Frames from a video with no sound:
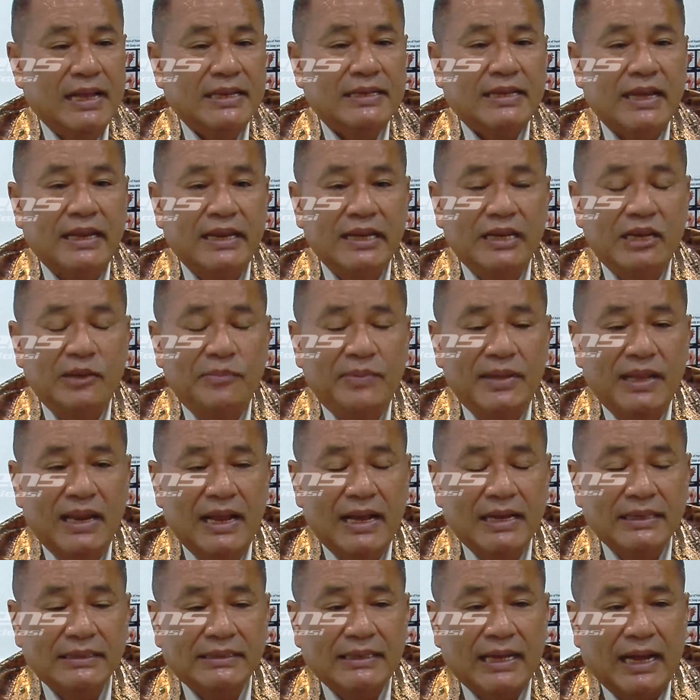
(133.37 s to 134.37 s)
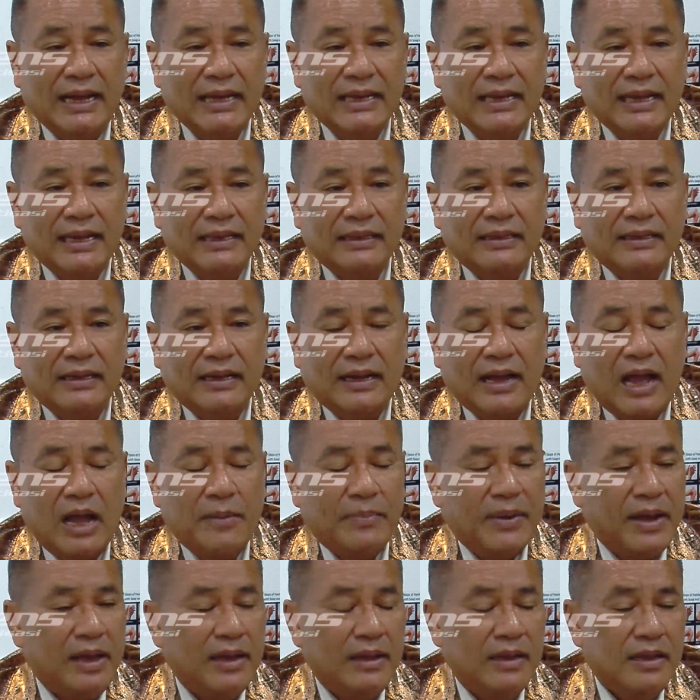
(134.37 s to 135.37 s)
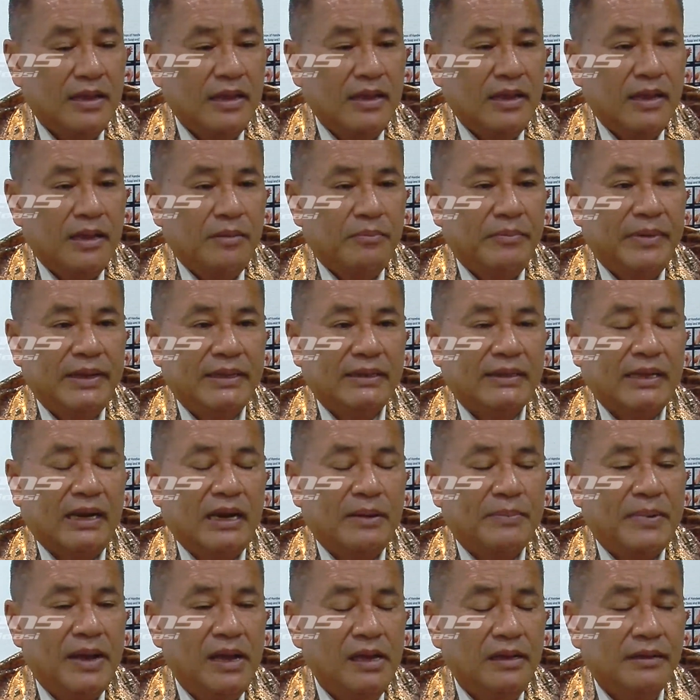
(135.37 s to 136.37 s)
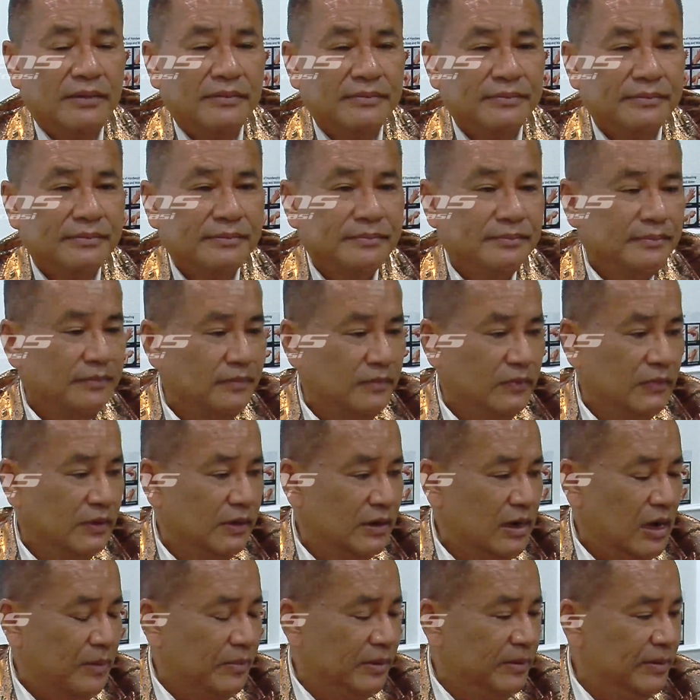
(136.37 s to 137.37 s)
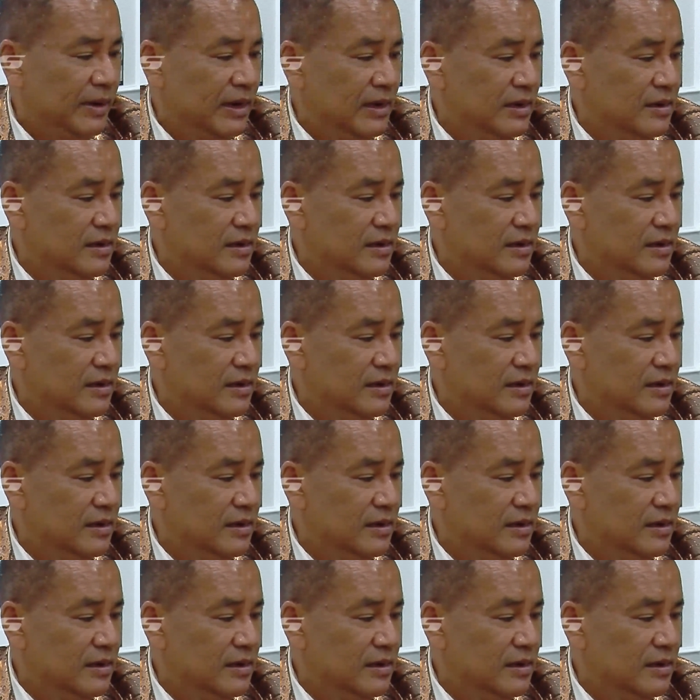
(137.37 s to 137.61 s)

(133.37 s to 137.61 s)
jadi dibilang saya tek apa mental apa apa dibilang